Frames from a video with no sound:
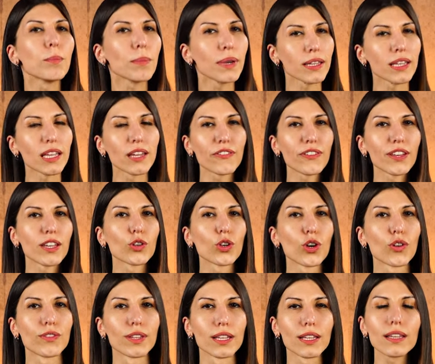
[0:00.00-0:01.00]
MDF
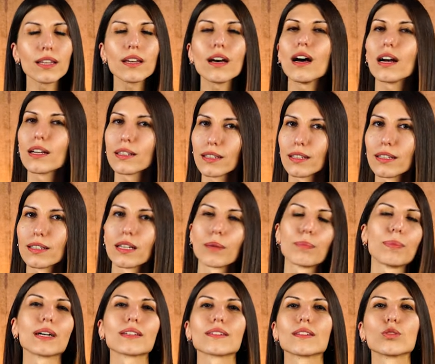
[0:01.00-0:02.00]
gövdeli akrilik
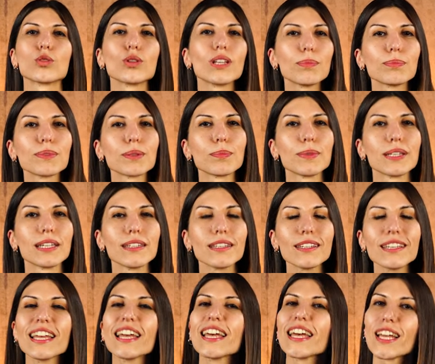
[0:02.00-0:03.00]
kapaklı dolap
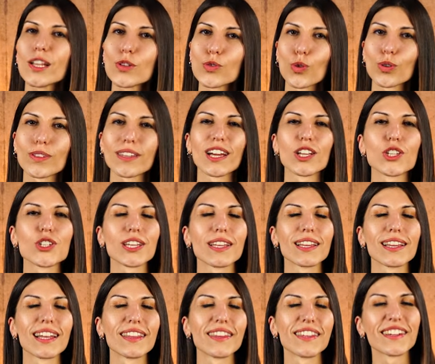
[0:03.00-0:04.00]
tiplerinin en çok tercih
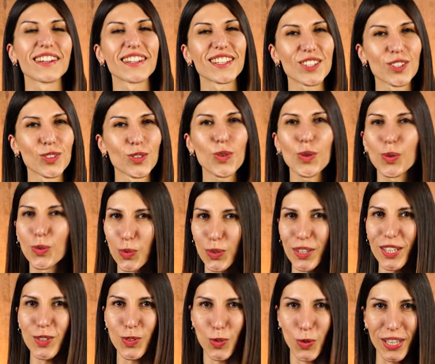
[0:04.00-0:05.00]
edilenler arasında
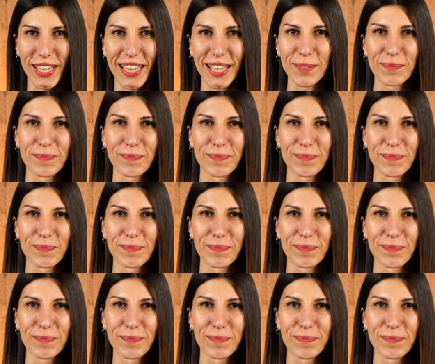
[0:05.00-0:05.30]
olduğunu da söyleyelim.